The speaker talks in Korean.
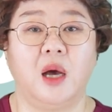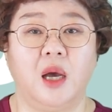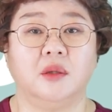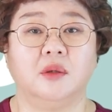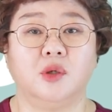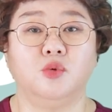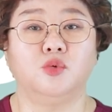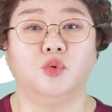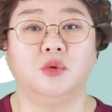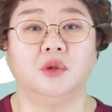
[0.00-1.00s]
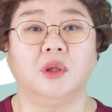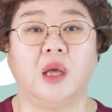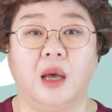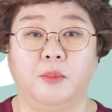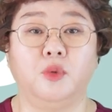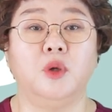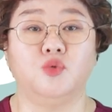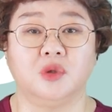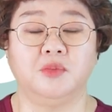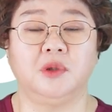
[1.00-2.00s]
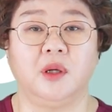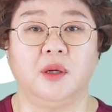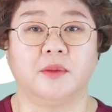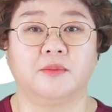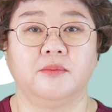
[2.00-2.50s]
아이들 키울 돈은 안 보내줬습니다.